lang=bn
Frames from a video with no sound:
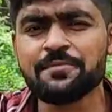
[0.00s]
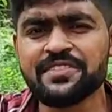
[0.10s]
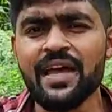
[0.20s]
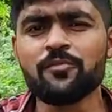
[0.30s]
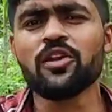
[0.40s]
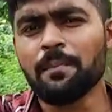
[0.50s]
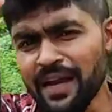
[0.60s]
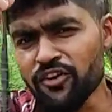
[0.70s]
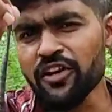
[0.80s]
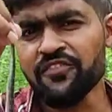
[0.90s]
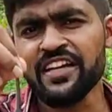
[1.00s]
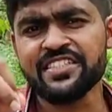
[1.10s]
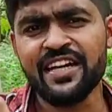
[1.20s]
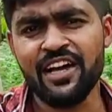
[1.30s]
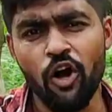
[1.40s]
সাবস্ক্রাইব করে বেল
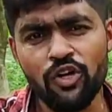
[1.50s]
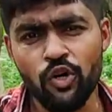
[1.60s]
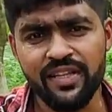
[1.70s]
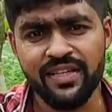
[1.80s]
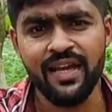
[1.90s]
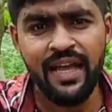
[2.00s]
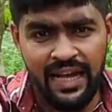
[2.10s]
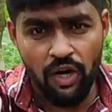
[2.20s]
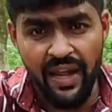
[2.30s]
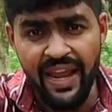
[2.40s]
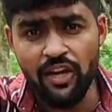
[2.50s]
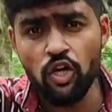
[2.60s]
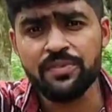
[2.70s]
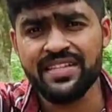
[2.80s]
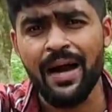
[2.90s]
নোটিফিকেশনটাকে অন করে দিন কারণ
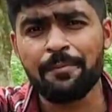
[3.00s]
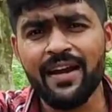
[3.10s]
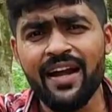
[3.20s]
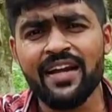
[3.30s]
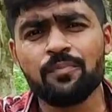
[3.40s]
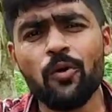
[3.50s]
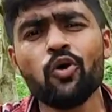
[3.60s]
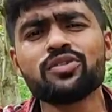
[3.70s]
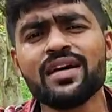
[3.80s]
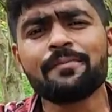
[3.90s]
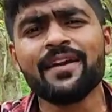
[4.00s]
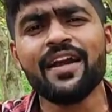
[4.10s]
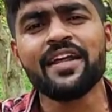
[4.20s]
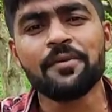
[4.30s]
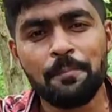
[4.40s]
এইরকম সাপ রিলেটেড বহু সাপ
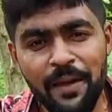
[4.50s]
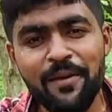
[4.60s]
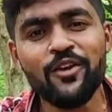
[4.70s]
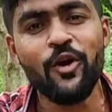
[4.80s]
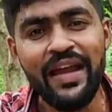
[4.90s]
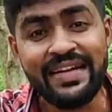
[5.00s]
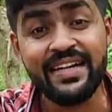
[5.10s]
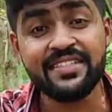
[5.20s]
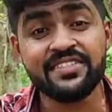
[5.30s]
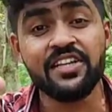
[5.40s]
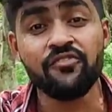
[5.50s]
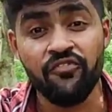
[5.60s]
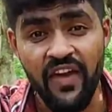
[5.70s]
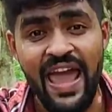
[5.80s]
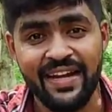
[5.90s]
রিলেটেড বিভিন্ন ইন্টারেস্টিং
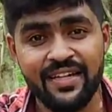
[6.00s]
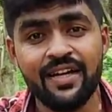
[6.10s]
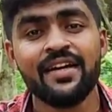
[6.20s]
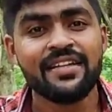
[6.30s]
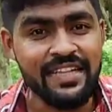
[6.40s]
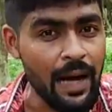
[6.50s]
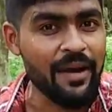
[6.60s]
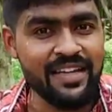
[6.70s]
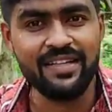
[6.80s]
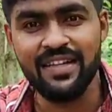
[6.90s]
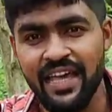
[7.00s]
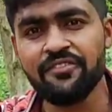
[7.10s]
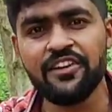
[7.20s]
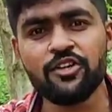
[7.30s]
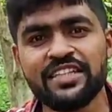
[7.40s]
ফ্যাক্ট আমাকে
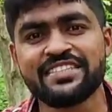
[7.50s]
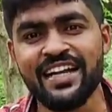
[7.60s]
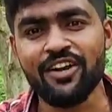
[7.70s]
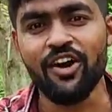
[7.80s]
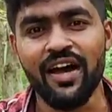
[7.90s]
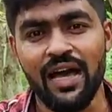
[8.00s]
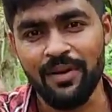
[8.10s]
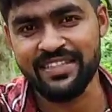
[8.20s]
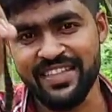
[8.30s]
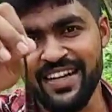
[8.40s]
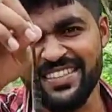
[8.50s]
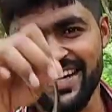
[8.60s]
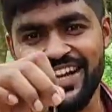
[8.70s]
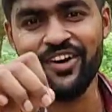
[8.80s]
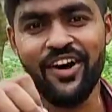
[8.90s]
এই ভিডিওতে জানানো হয় আমার চ্যানেলে
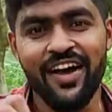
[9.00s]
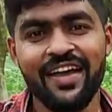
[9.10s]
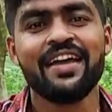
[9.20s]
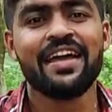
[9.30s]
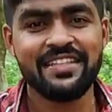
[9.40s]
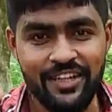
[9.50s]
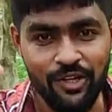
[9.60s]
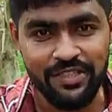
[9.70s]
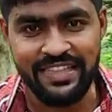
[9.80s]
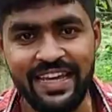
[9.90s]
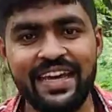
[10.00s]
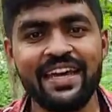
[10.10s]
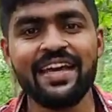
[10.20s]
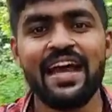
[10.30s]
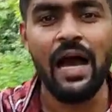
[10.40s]
জানানো হয় যেগুলো
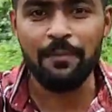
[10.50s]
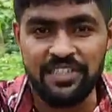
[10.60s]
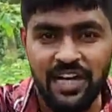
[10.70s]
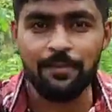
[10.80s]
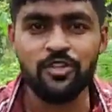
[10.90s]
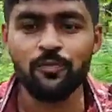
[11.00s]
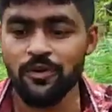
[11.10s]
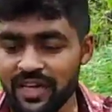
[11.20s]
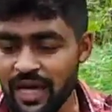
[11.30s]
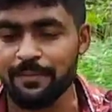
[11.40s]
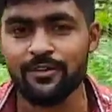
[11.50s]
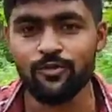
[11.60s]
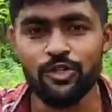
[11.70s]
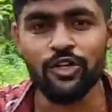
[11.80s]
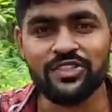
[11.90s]
দেখে আপনি সাপ সম্পর্কে আপনার
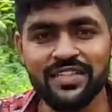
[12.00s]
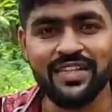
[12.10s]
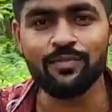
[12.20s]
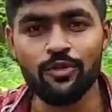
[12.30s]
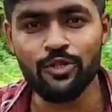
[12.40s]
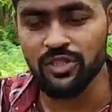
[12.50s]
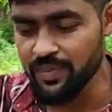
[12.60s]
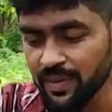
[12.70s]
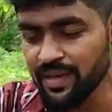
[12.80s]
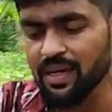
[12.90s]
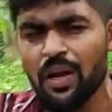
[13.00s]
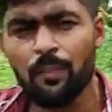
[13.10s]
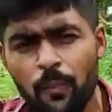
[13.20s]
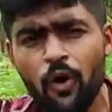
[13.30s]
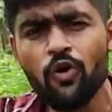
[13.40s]
কুসংস্কার থেকে মুক্ত হতে পারবেন
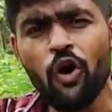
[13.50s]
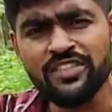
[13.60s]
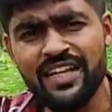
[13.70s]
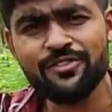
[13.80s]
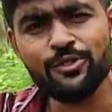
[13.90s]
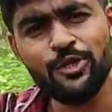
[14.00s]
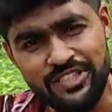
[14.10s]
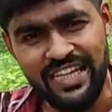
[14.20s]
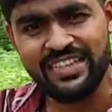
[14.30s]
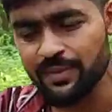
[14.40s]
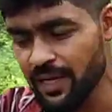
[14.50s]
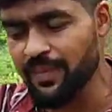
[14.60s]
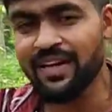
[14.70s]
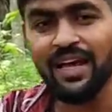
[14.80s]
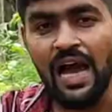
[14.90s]
বহু অজানা তথ্য জানতে
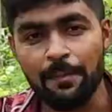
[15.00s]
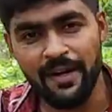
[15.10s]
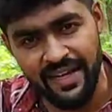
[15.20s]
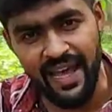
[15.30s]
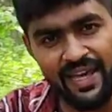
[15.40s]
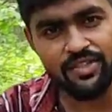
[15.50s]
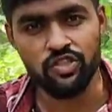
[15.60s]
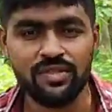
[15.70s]
পারবেন আপনার জ্ঞান